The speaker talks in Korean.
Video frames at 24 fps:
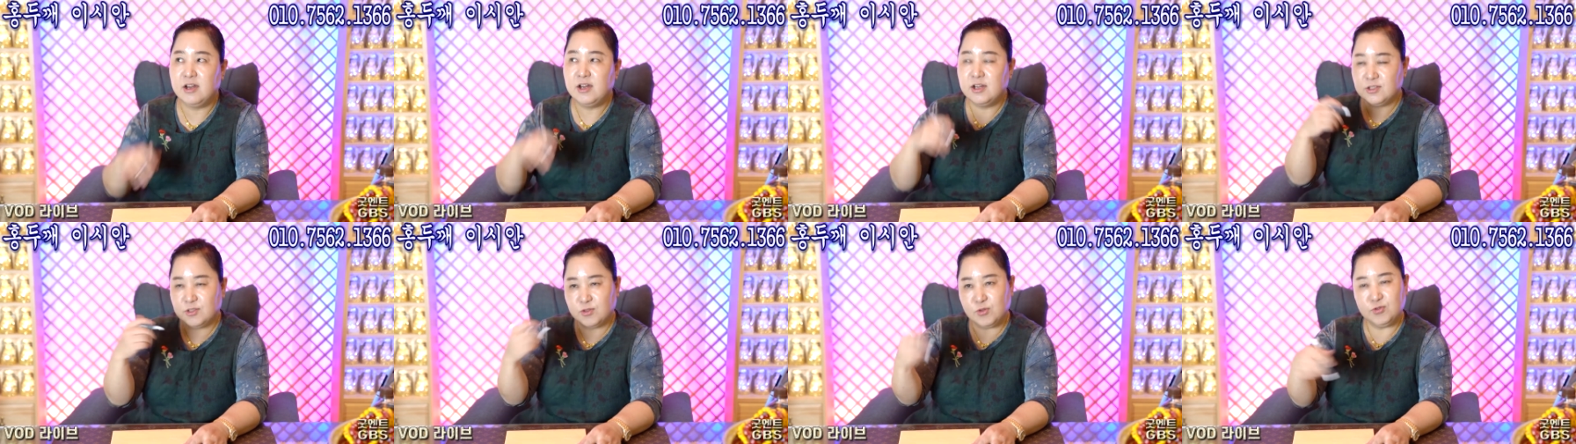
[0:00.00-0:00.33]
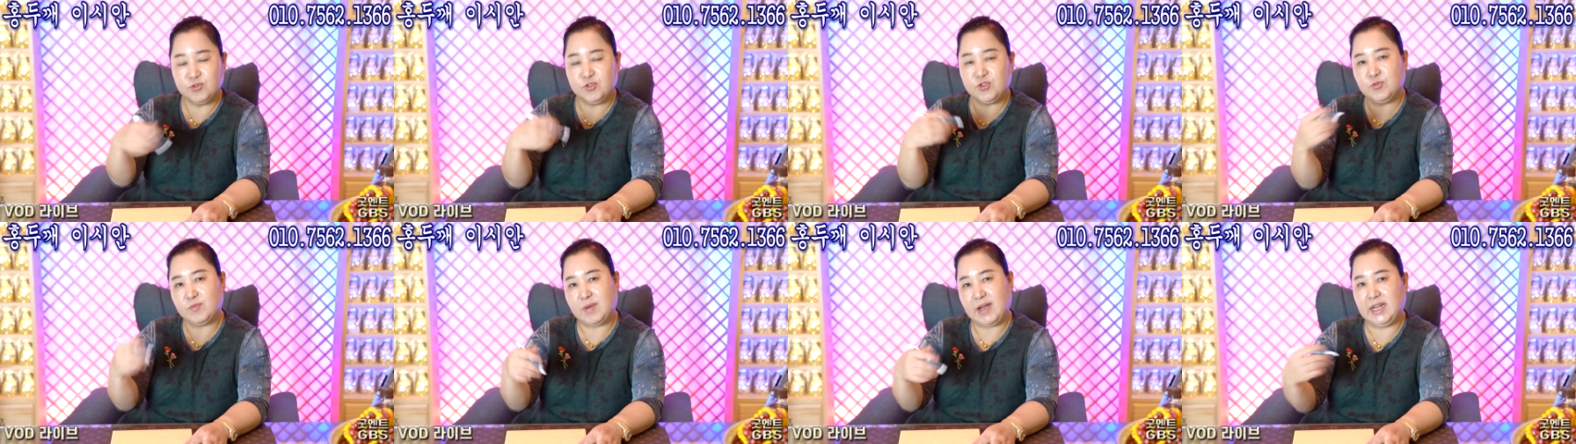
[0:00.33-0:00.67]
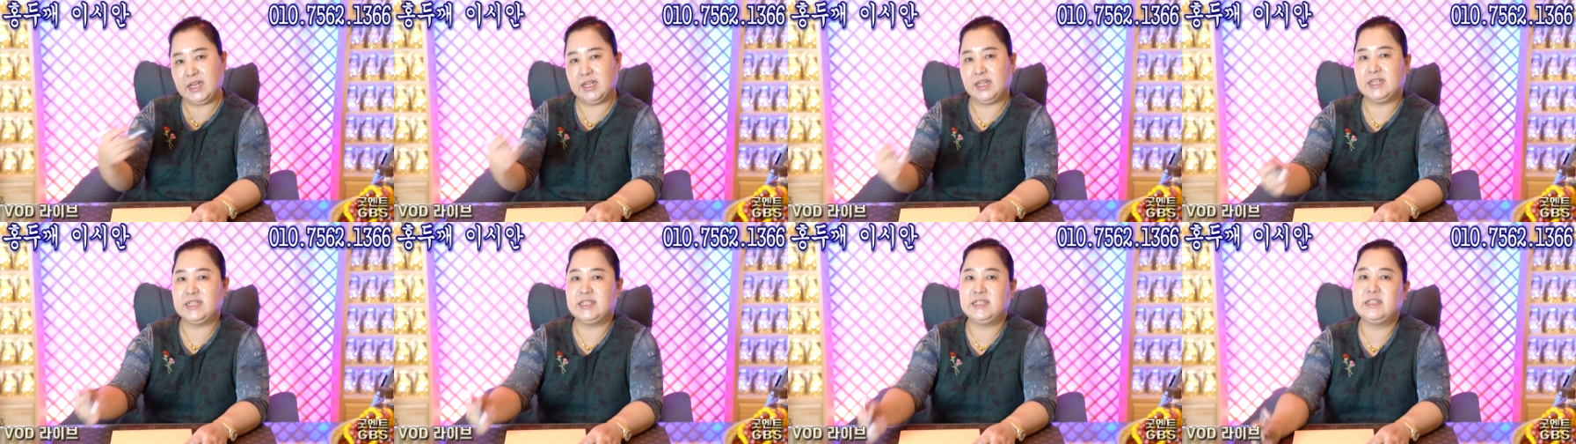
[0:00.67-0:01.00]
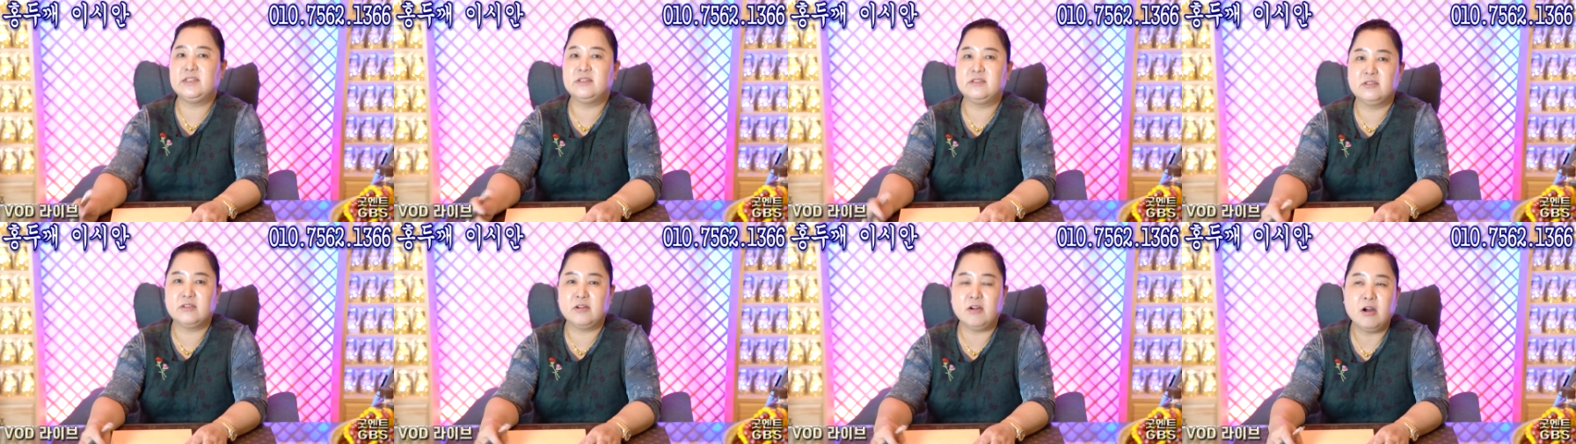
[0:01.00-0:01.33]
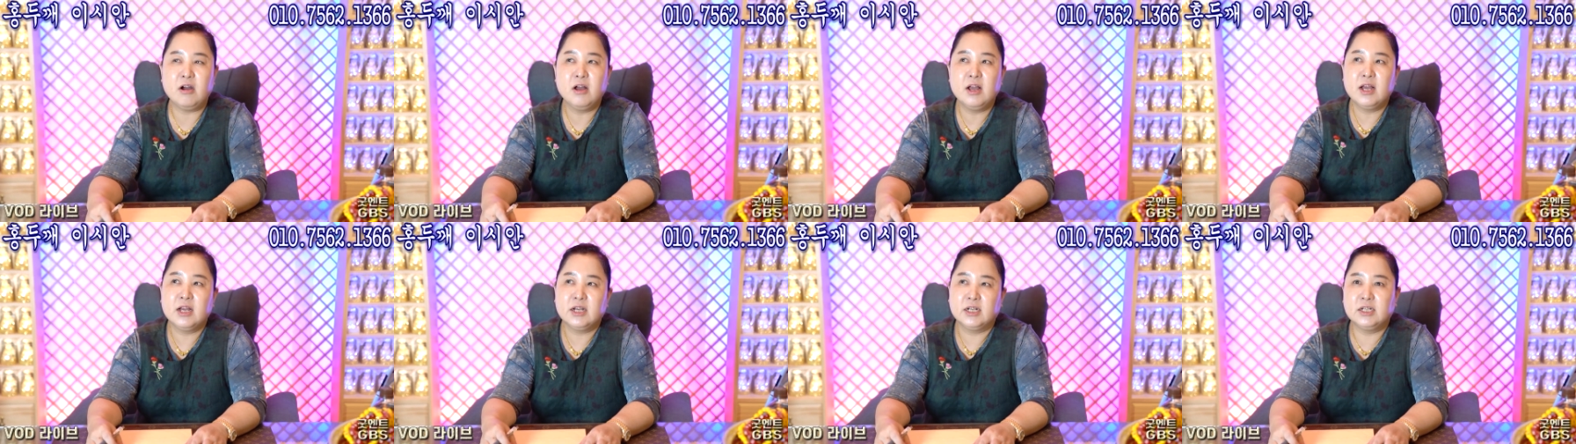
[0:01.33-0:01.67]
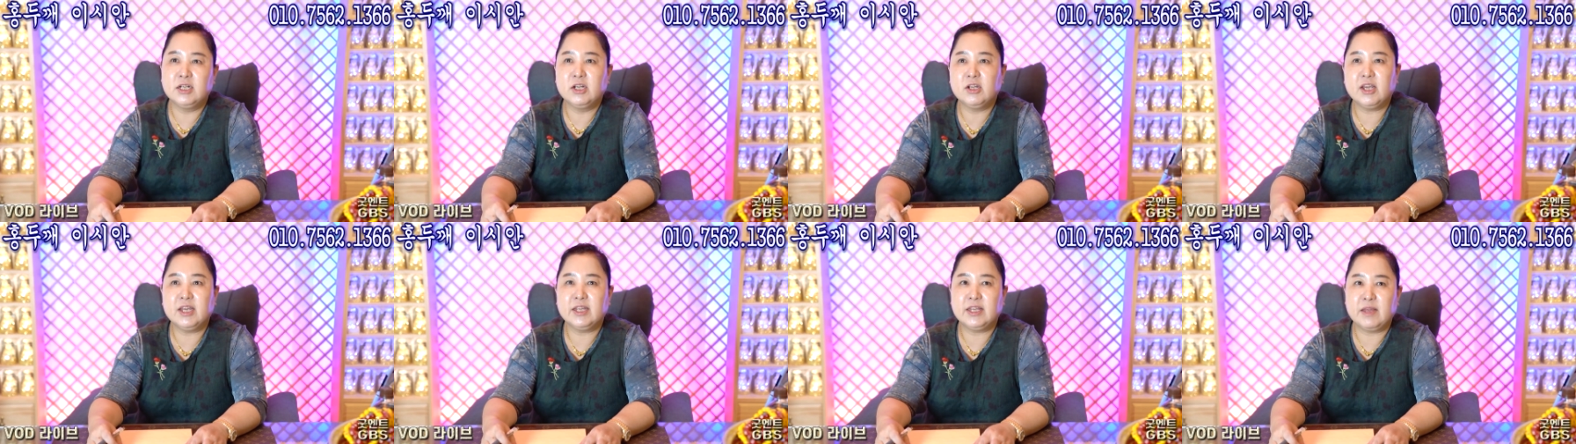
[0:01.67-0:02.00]
예, 예. 손수 막 이렇게 지은 거 예.
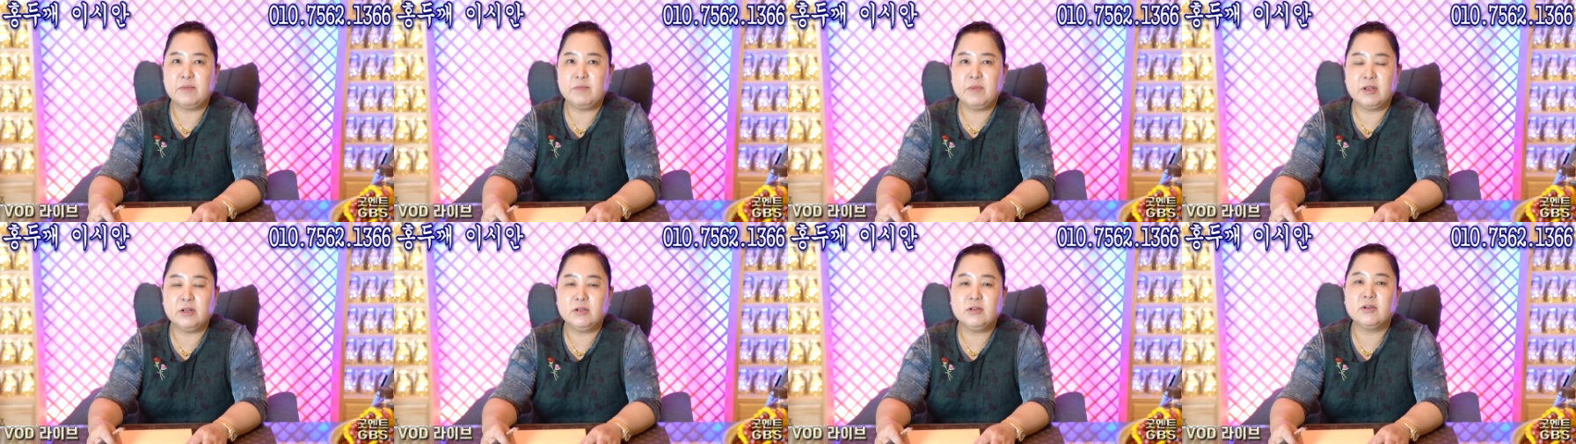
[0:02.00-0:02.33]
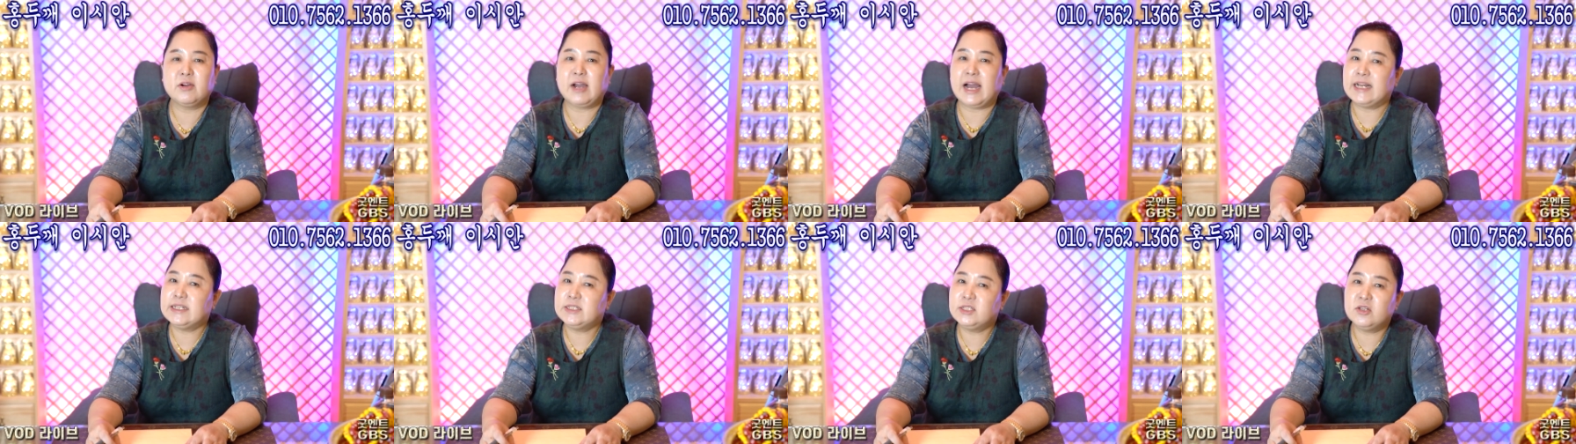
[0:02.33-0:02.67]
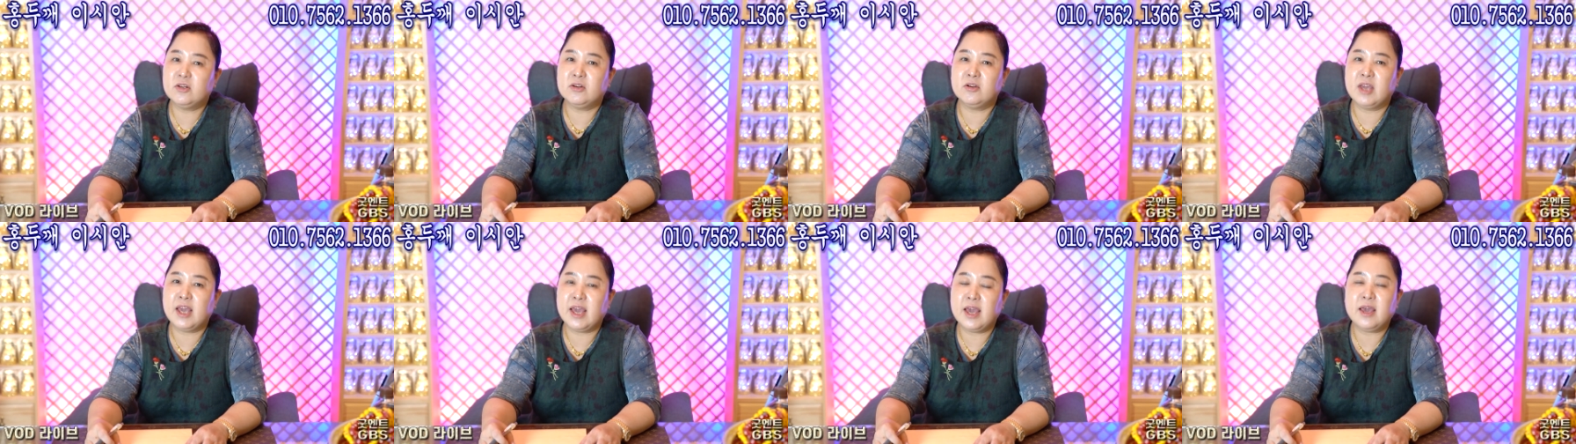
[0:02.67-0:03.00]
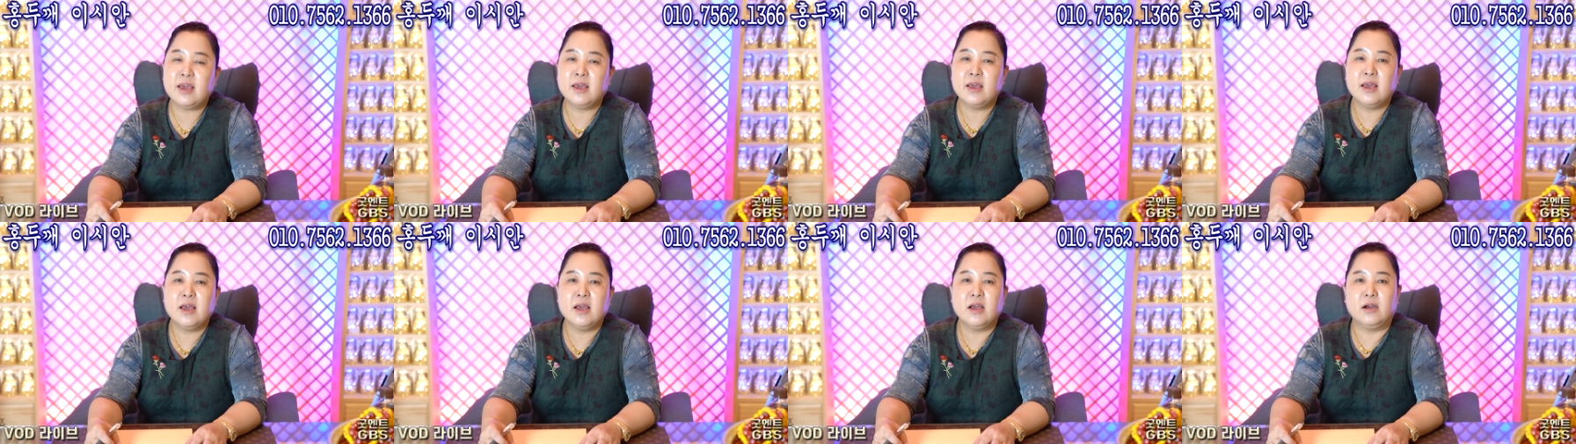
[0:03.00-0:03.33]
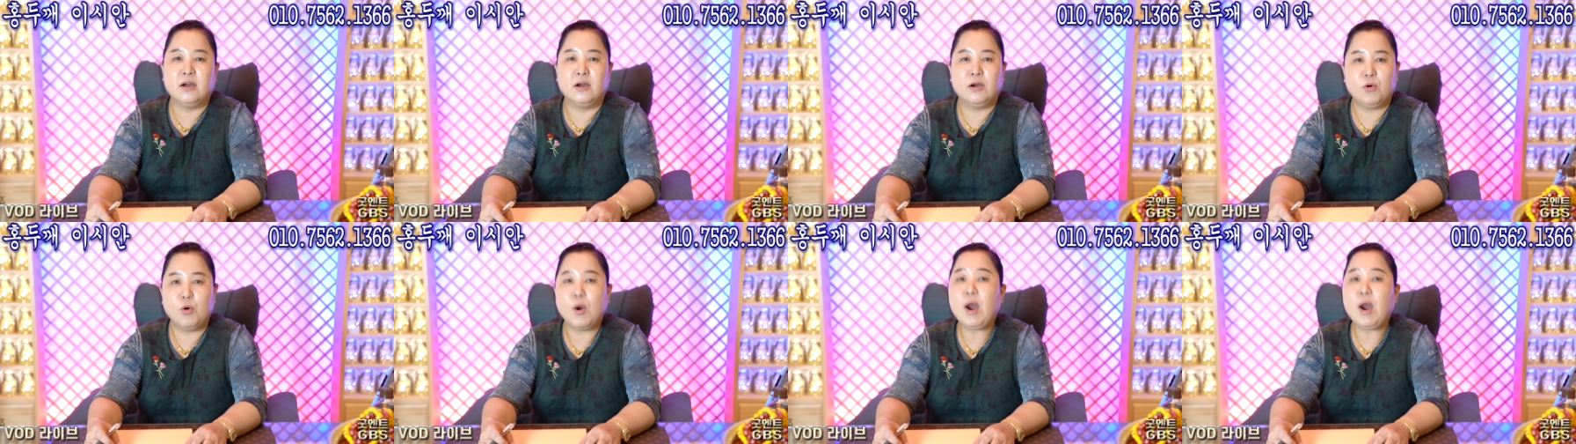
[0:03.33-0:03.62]
그렇게 되면은 가정에 어,